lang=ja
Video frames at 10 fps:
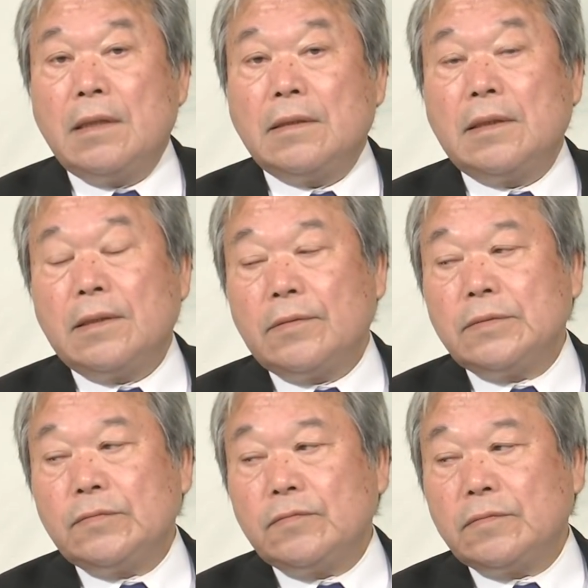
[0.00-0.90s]
あの
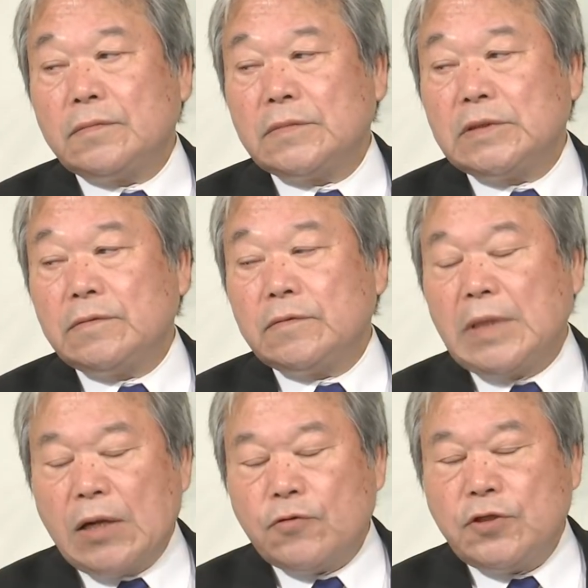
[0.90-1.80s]

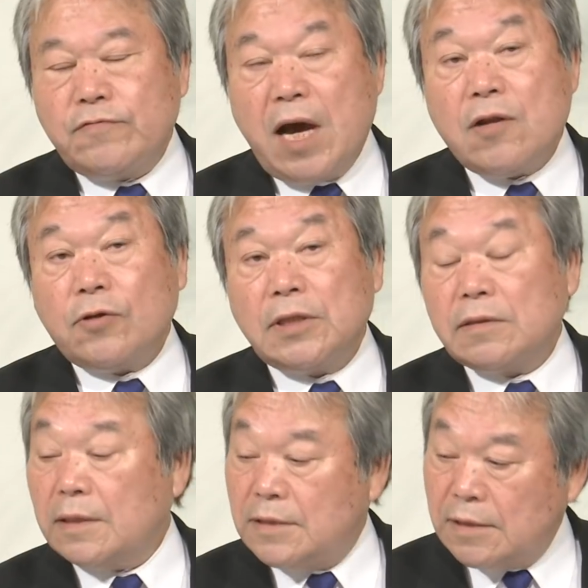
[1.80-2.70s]
あの融和派の
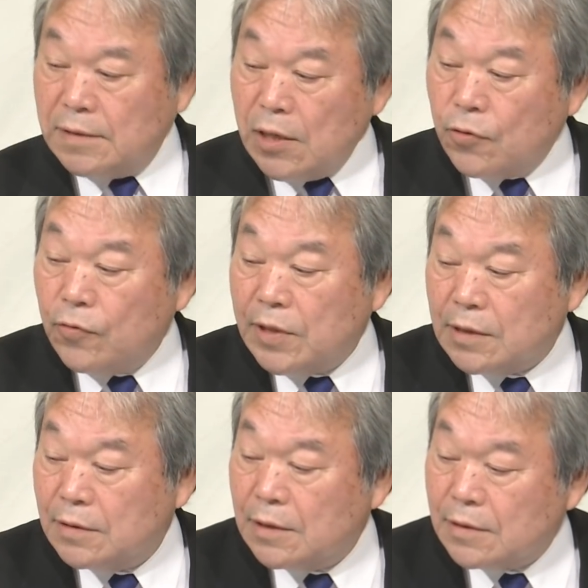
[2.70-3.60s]
方って絶対これを
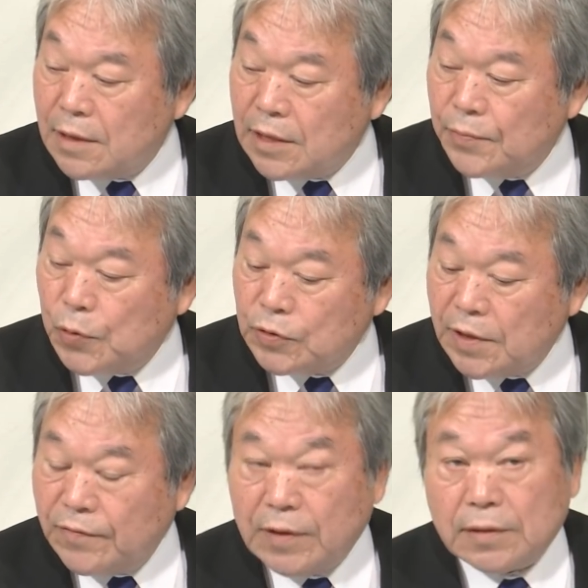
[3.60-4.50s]
出すんですよね日本
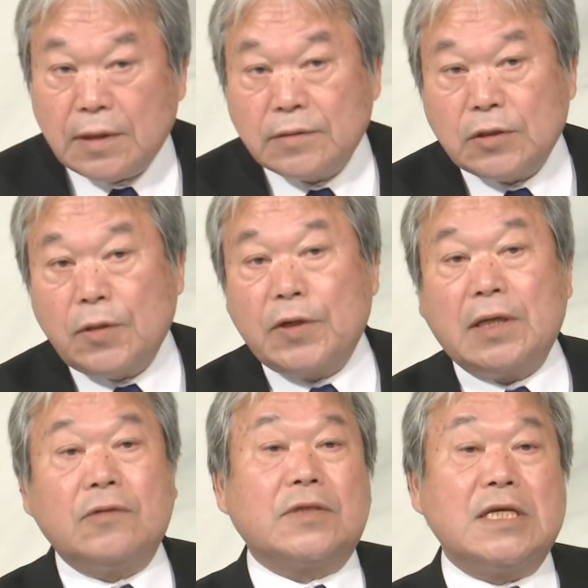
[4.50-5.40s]
政府が例え
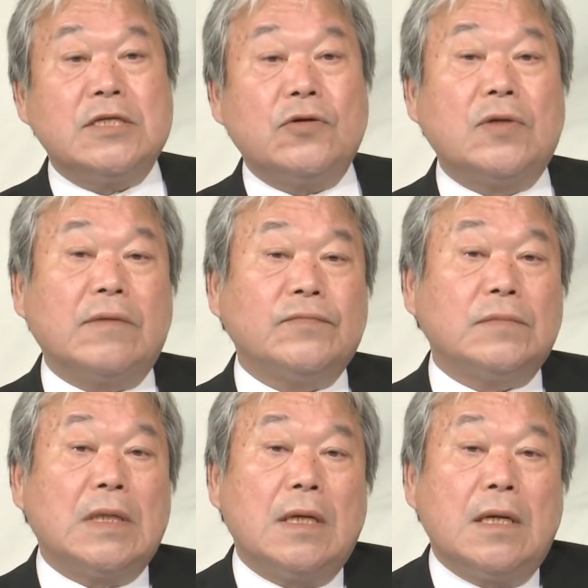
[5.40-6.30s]
ばあの金正男
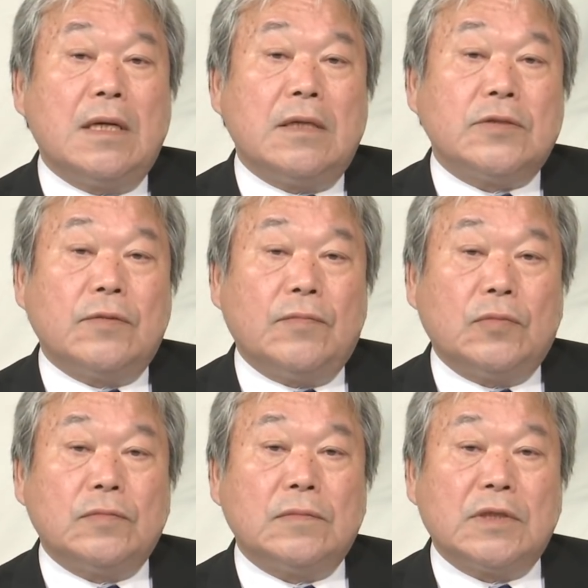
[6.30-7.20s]

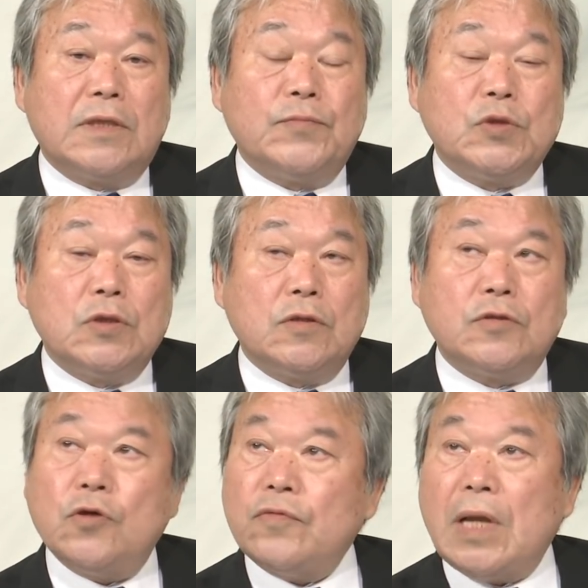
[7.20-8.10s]
金
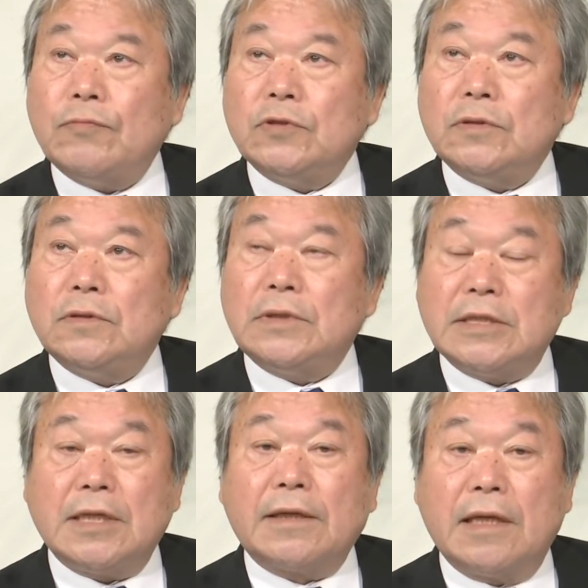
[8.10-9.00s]
正男で
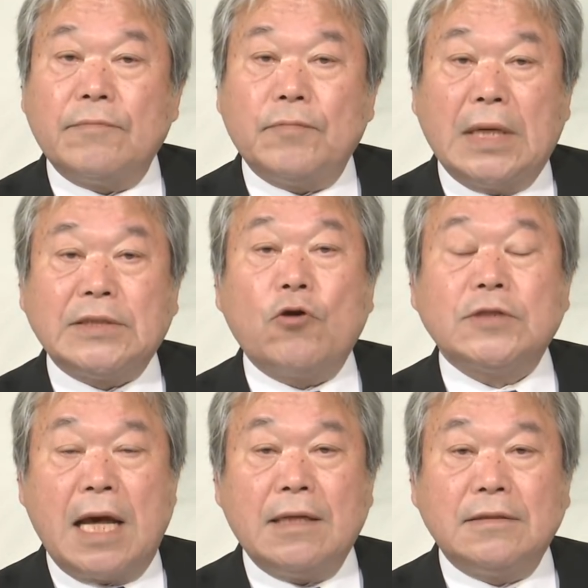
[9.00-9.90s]
したっけ正雄
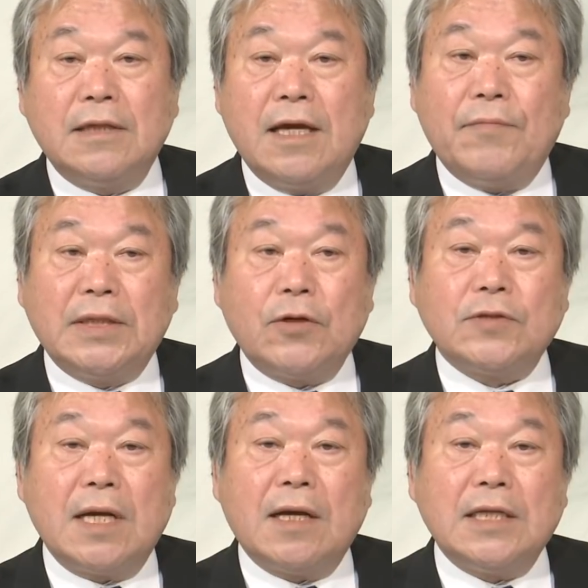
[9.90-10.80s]
さん正雄
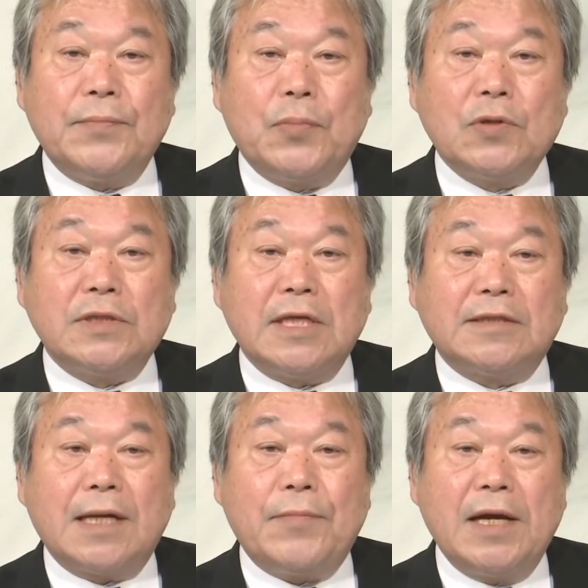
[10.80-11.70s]
さんが日本に来て
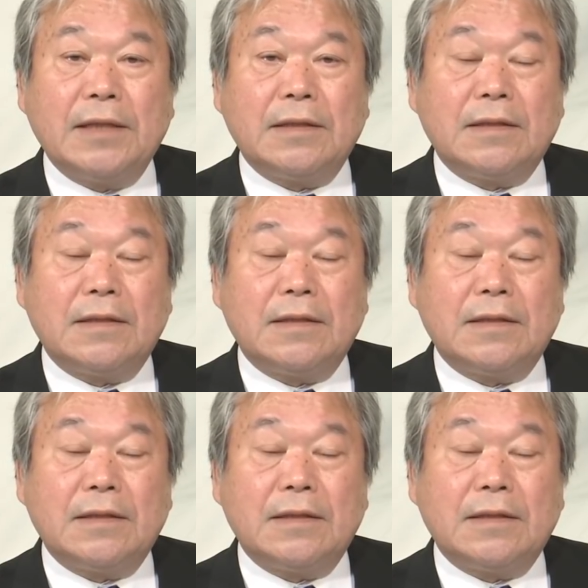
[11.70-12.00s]
捕まえ